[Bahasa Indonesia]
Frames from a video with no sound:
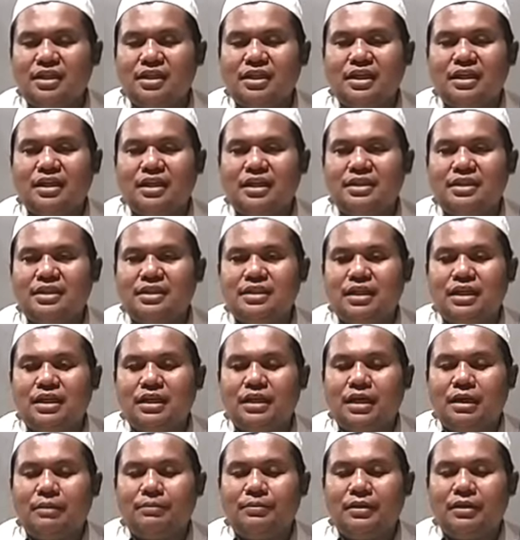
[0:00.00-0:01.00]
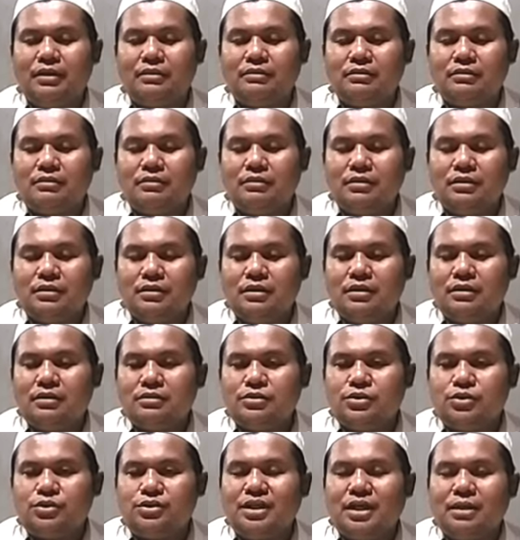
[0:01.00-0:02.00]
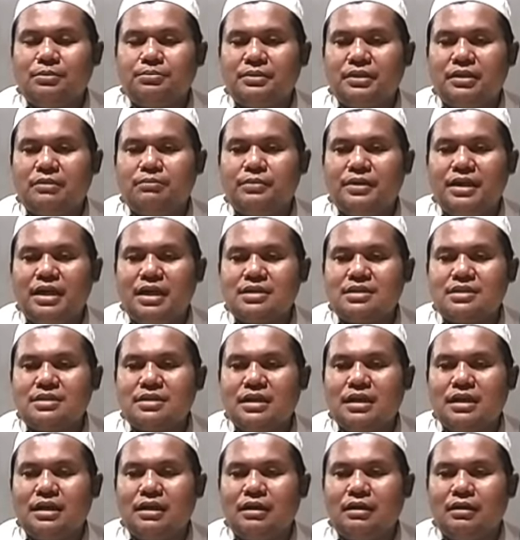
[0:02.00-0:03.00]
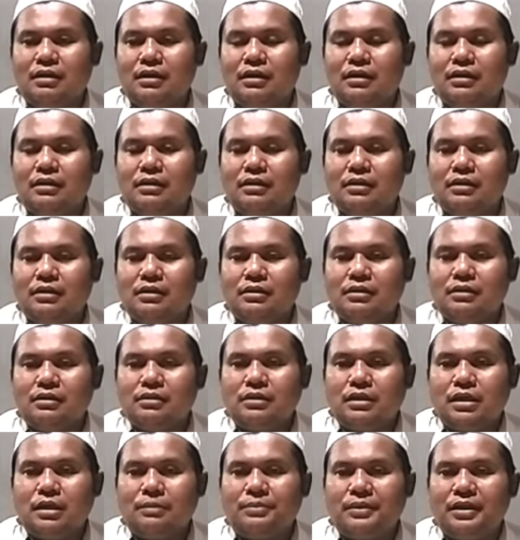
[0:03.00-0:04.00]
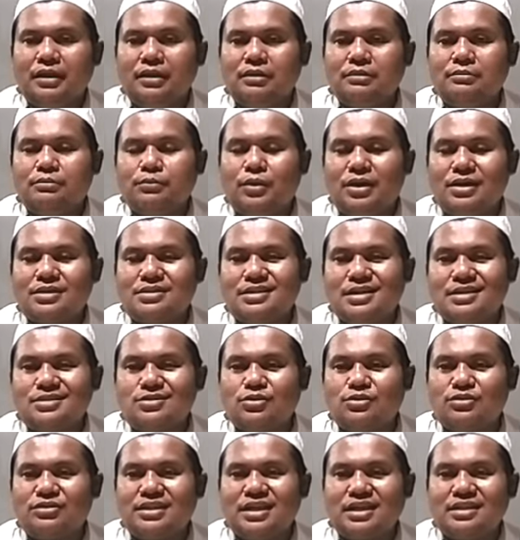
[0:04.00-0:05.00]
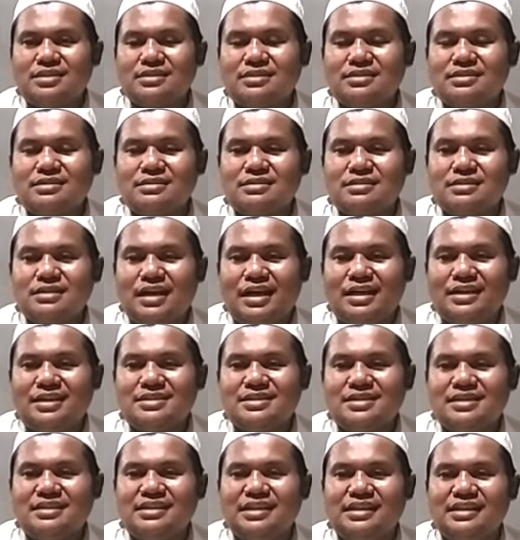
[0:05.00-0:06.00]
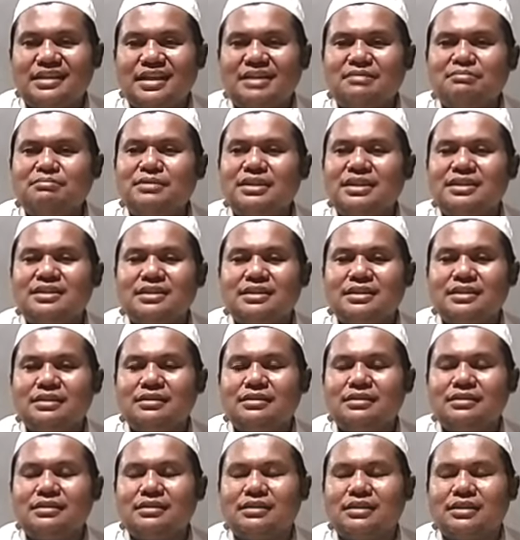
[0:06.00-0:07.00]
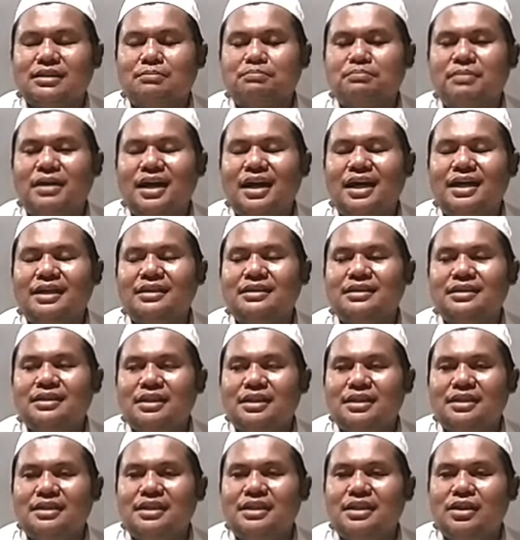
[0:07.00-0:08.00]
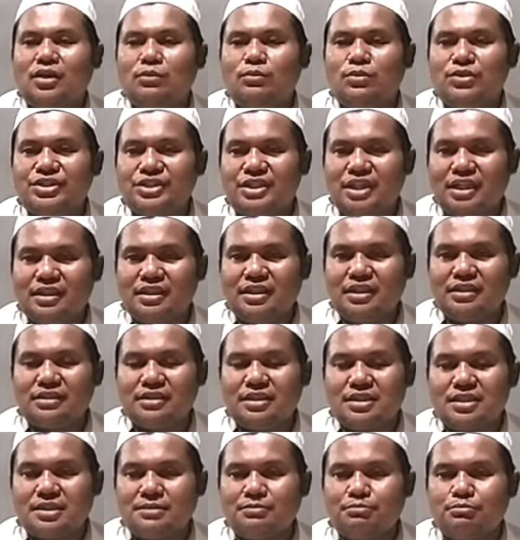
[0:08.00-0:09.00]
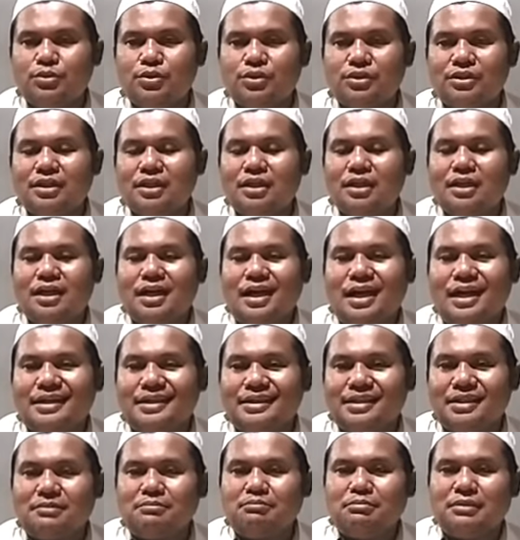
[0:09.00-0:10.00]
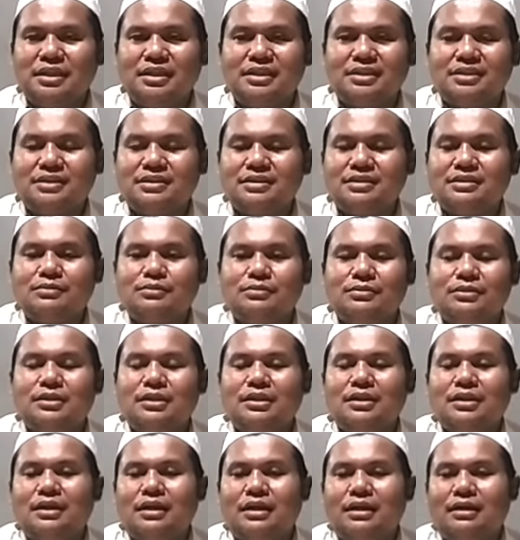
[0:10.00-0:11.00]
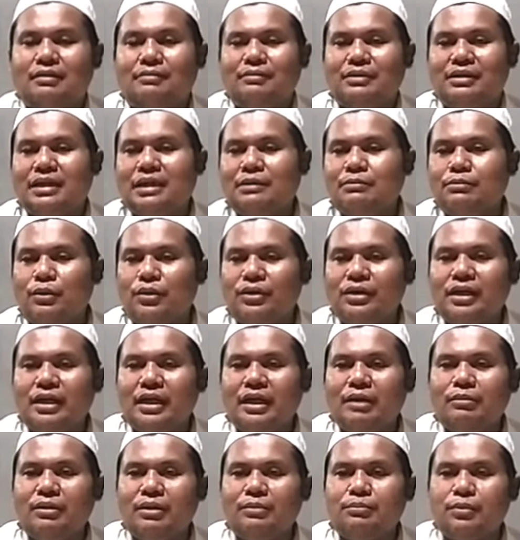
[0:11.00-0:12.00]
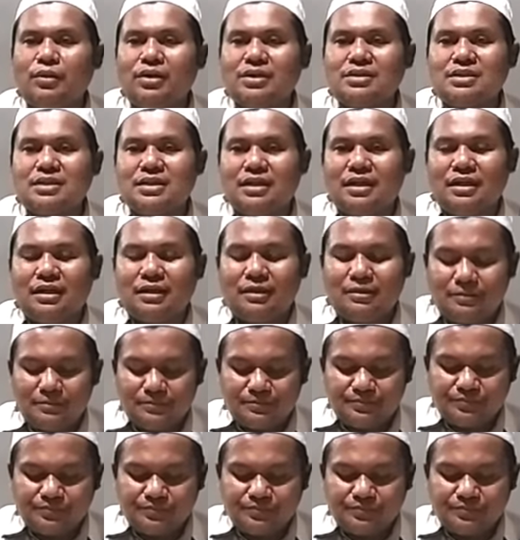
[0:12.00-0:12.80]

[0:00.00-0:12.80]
karena dia apa sudah terbiasa apa puasa sunat hari Senin Kamis ketepaan di yaum syaki tersebut hari Kamis nah, maka boleh berpuasa